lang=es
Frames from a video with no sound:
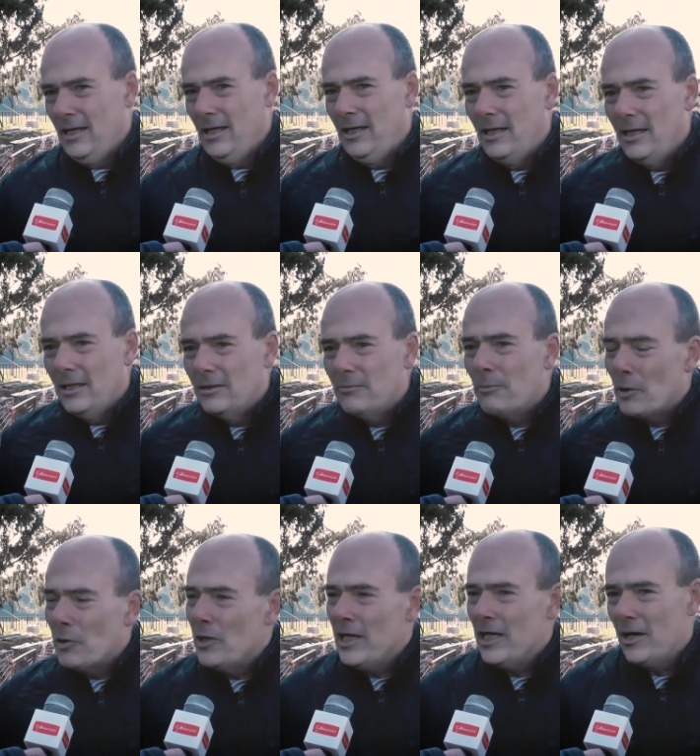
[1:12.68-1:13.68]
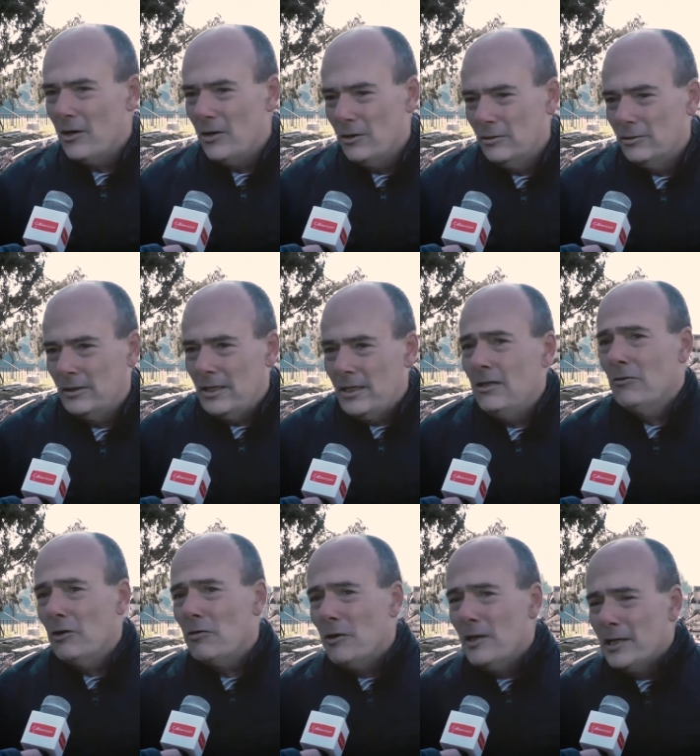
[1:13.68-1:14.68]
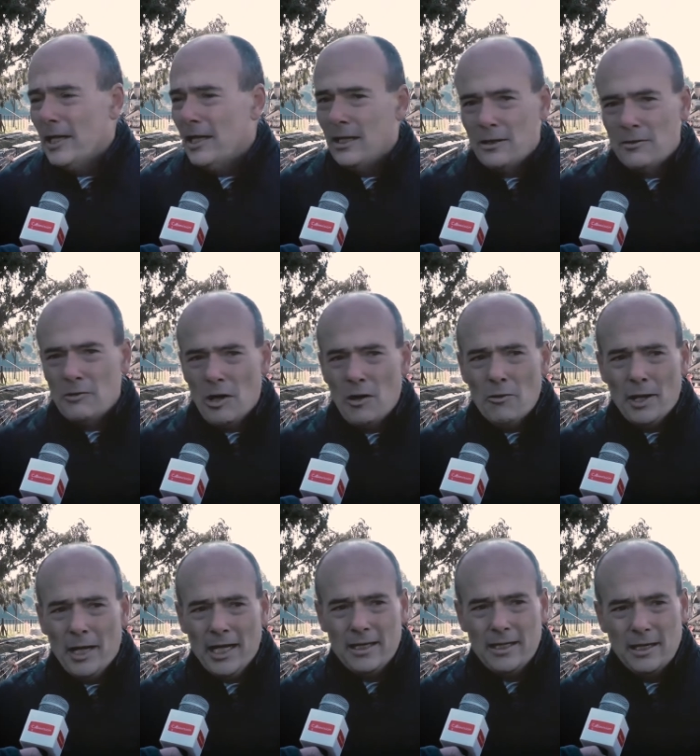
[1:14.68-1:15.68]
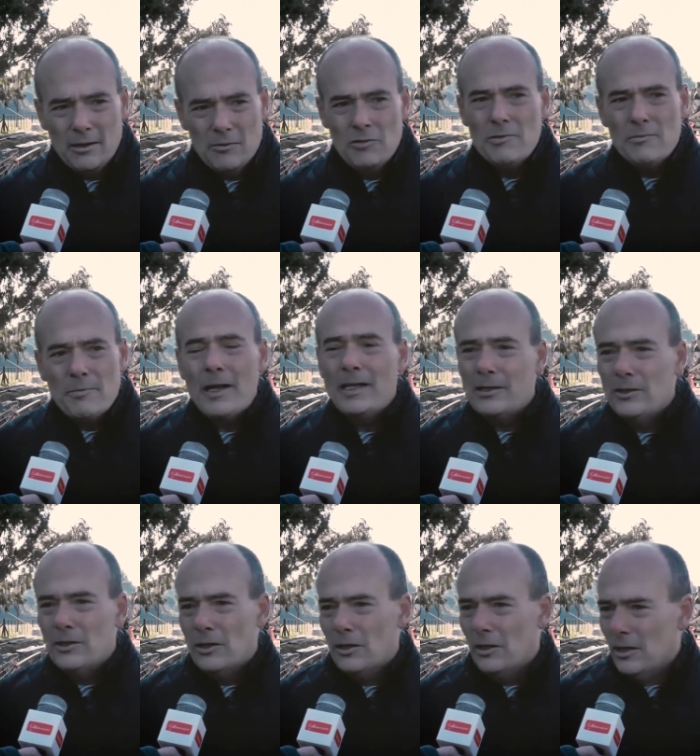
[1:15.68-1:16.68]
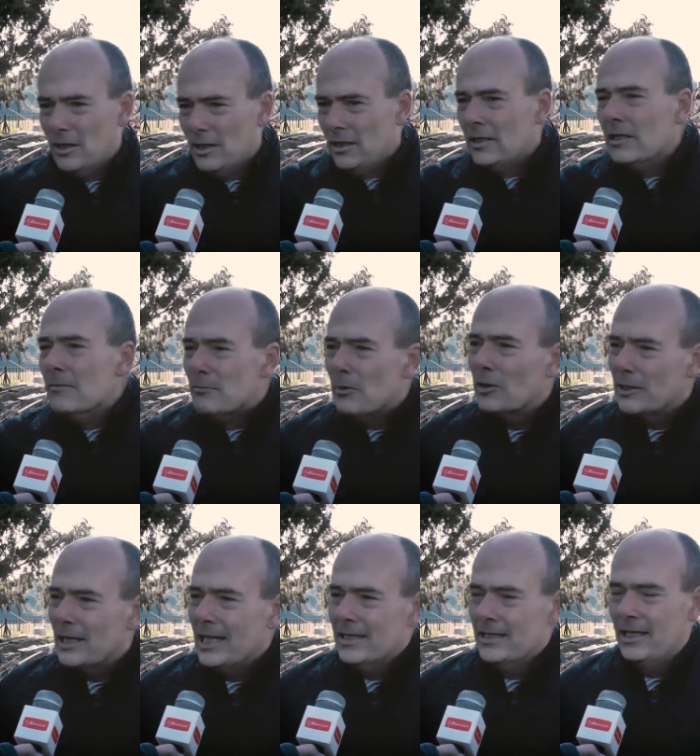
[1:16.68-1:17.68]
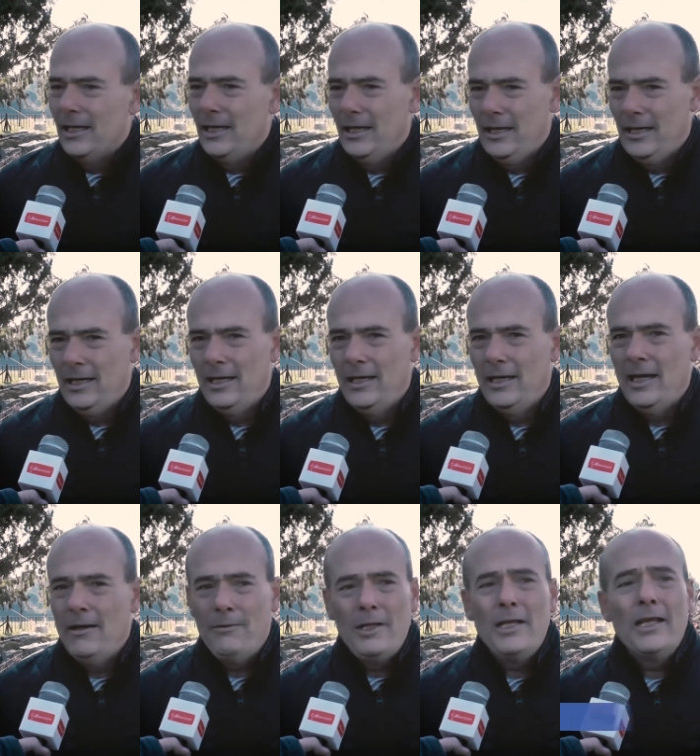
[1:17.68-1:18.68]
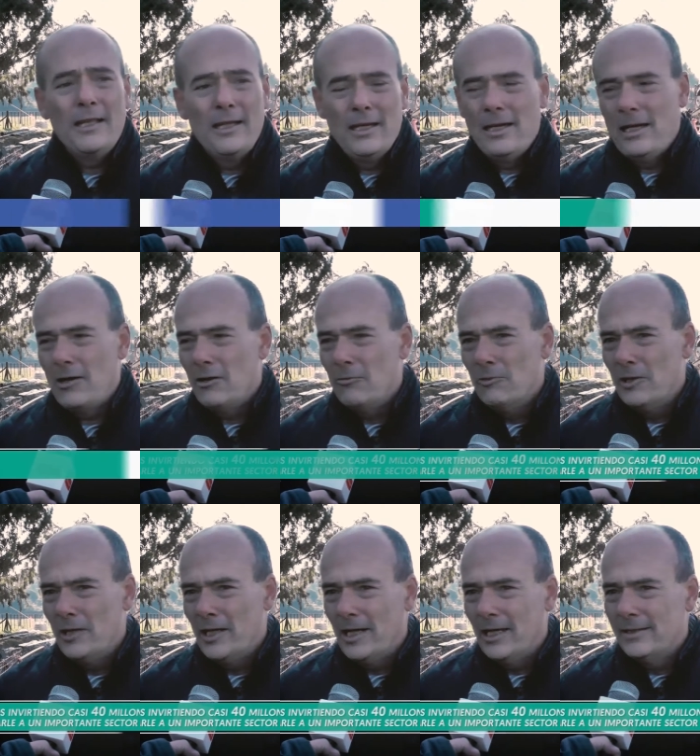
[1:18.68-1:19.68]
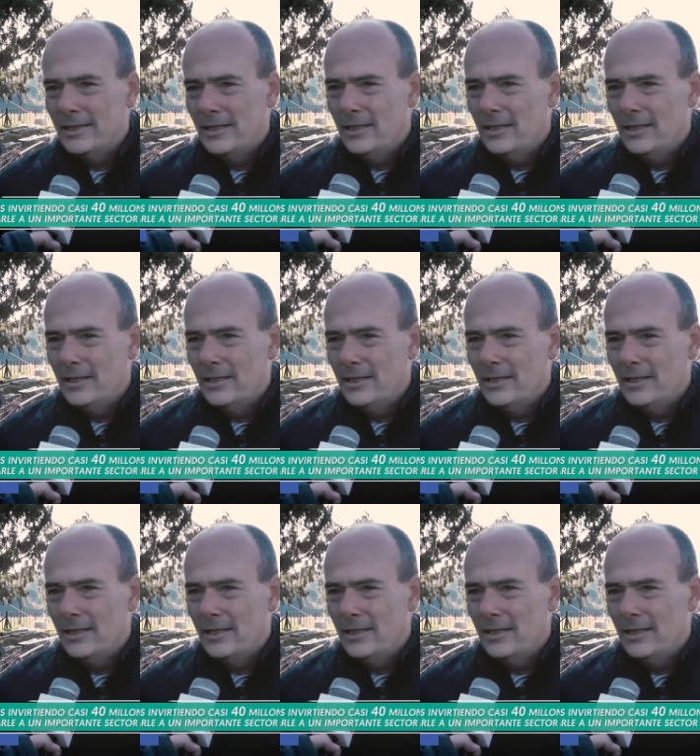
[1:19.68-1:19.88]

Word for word: eh, prolijo, teniendo en cuenta que es una obra que tiene un impacto importante en la vida de la comunidad, es